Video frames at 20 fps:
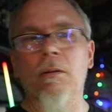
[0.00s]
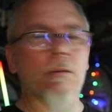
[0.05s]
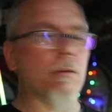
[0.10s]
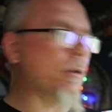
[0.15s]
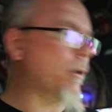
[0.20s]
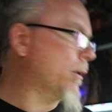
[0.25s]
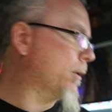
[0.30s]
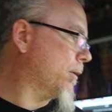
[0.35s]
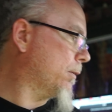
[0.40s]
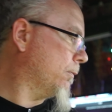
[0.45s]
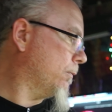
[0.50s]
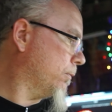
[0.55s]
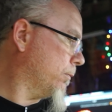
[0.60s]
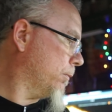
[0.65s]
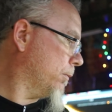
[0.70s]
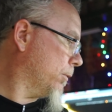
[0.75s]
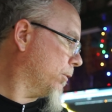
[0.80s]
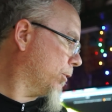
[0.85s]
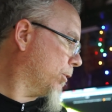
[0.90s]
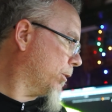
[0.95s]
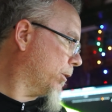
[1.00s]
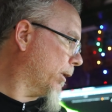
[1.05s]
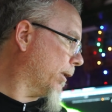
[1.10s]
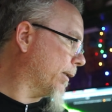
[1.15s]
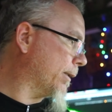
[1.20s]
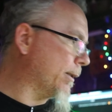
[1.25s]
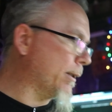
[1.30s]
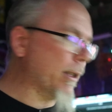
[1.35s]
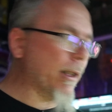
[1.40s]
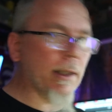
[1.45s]
Das ist
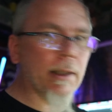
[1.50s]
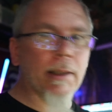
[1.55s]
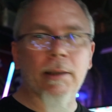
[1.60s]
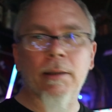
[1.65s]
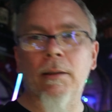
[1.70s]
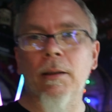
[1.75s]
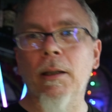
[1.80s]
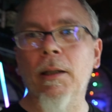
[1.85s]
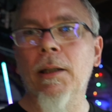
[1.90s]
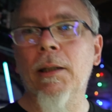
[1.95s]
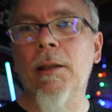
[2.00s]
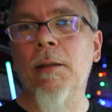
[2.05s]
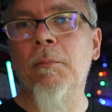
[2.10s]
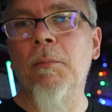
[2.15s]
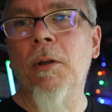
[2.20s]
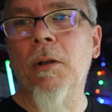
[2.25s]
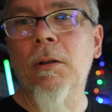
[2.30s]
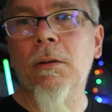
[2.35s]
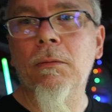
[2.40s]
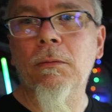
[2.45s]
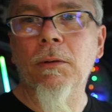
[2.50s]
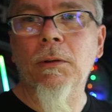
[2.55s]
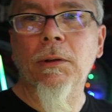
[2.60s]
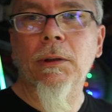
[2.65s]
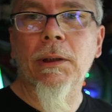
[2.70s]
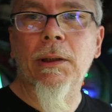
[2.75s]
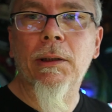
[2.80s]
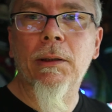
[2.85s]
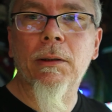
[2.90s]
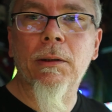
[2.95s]
jetzt echt, echt
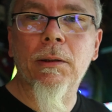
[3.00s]
merkwürdig.